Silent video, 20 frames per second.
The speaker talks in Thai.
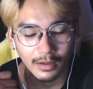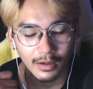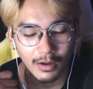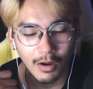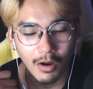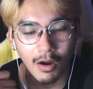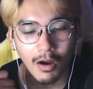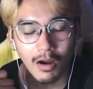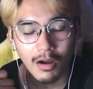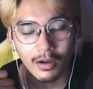
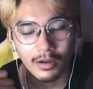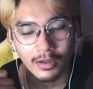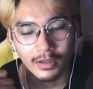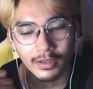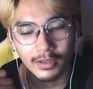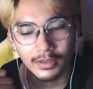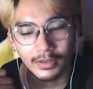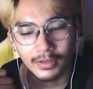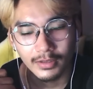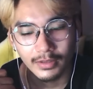อ๋อ
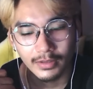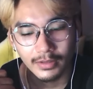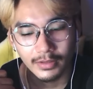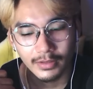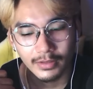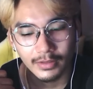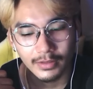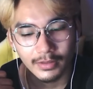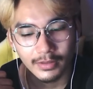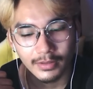
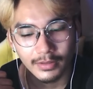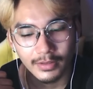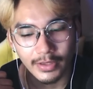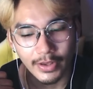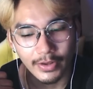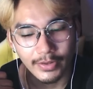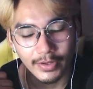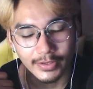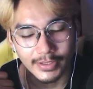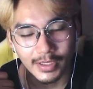เดี๋ย
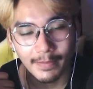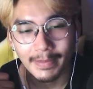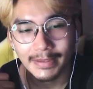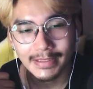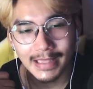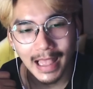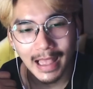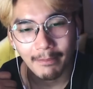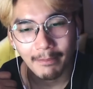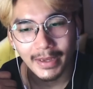วเดี๋ยวจะไป
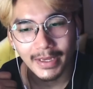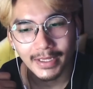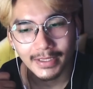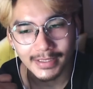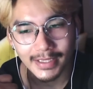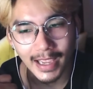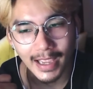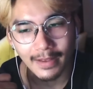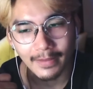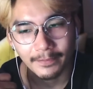ตามให้นะ
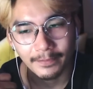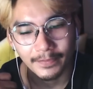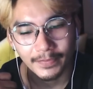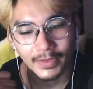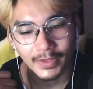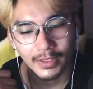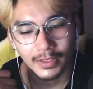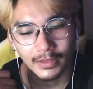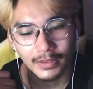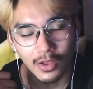จ๊ะ
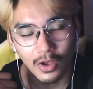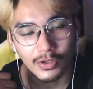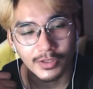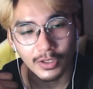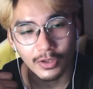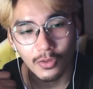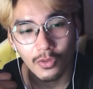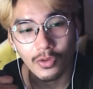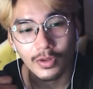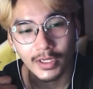รอสัก
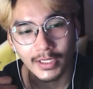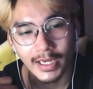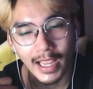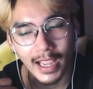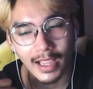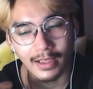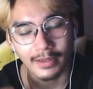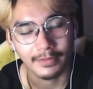ครู่หนึ่งนะ